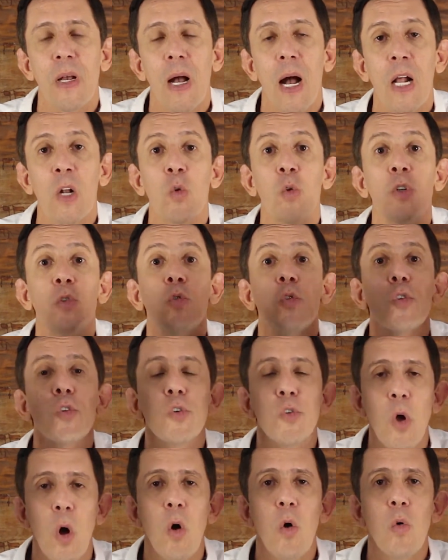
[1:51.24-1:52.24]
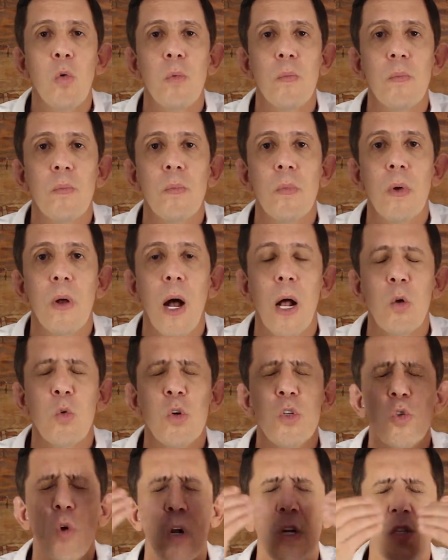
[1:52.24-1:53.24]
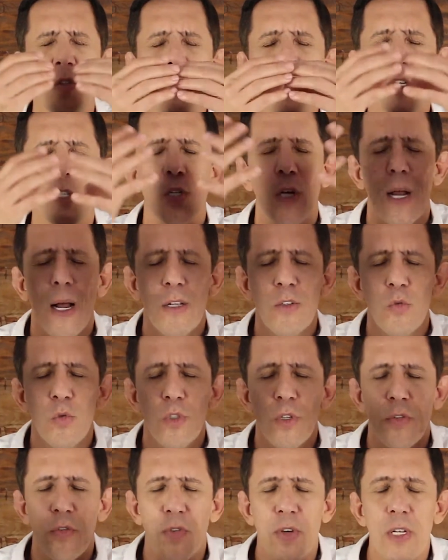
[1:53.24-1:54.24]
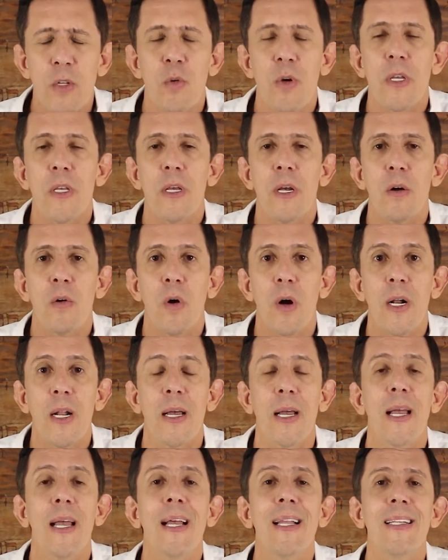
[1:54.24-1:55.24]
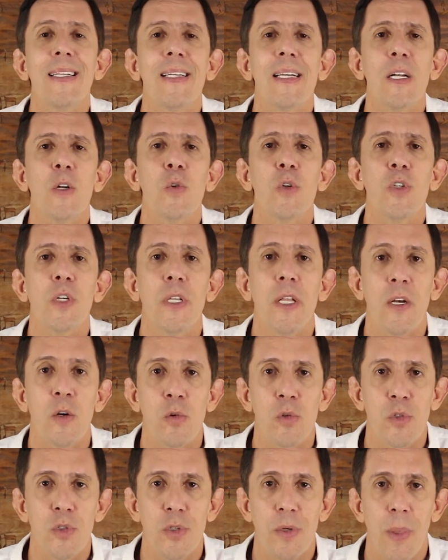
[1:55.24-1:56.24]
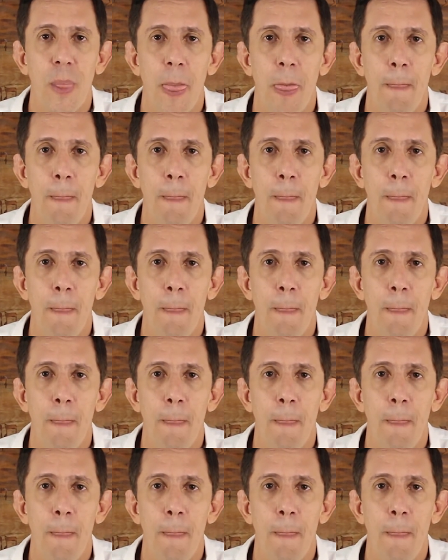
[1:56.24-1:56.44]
A luz do sol, a luz de olhos fechados, o divino aqui agora, essa é a luz de Deus.